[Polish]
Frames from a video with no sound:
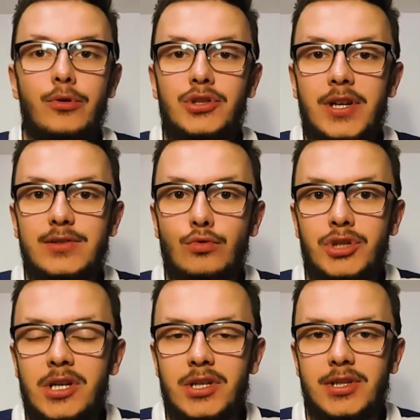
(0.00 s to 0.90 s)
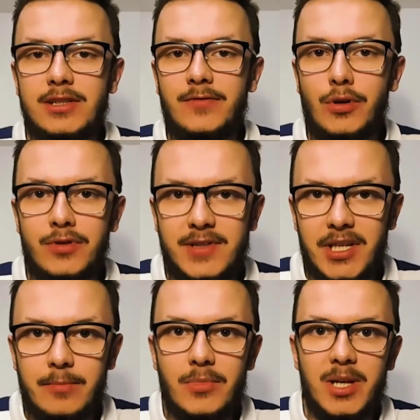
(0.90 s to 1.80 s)
podczas uczenia się z
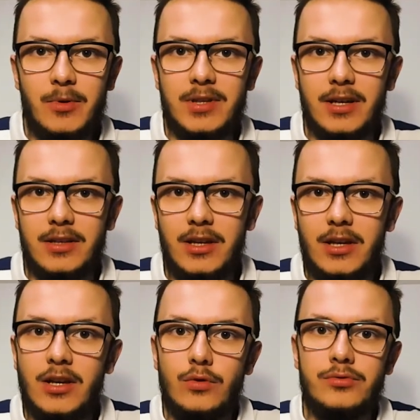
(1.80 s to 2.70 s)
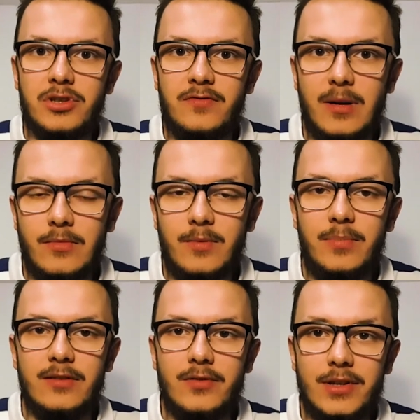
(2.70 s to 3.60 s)
wykorzystaniem mnemotechnik używamy
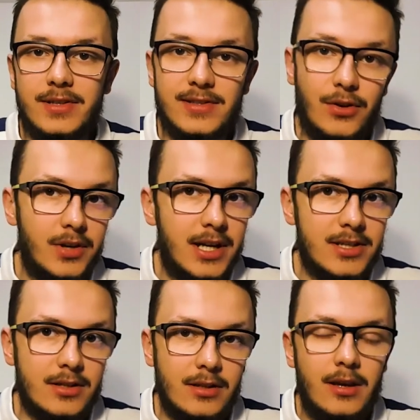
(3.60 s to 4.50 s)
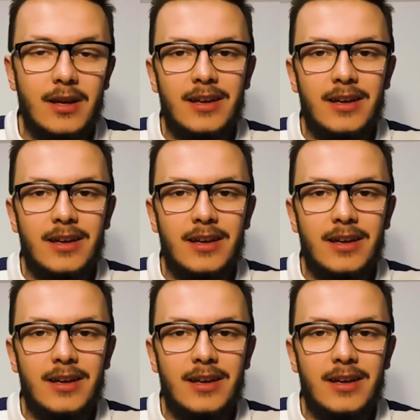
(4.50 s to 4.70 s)
pewnych skojarzeń.